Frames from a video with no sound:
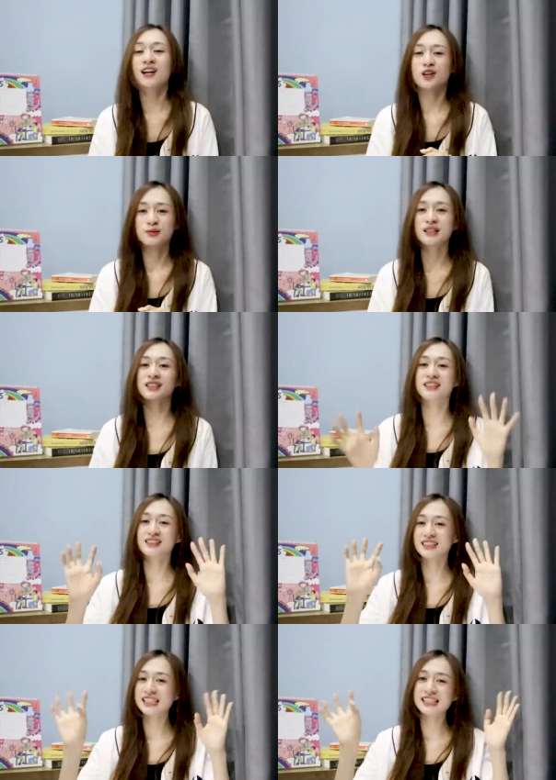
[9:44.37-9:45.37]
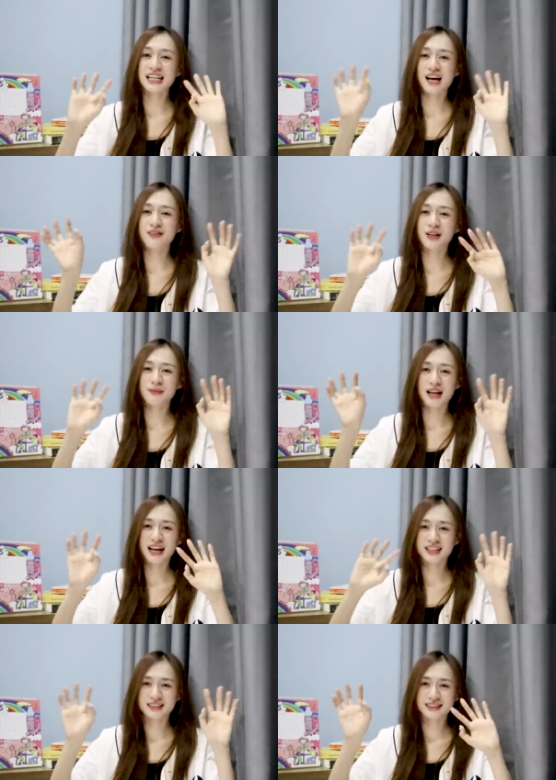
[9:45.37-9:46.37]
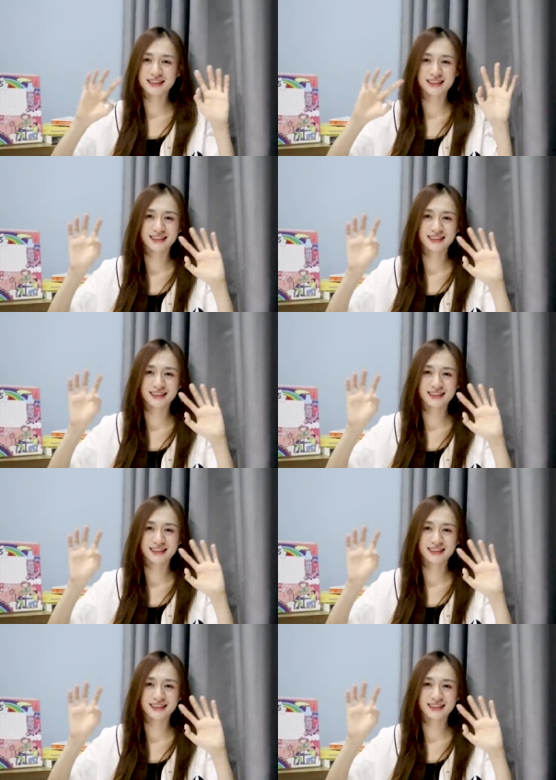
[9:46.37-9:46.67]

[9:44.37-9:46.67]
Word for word: Còn bây giờ xin chào và hẹn gặp lại.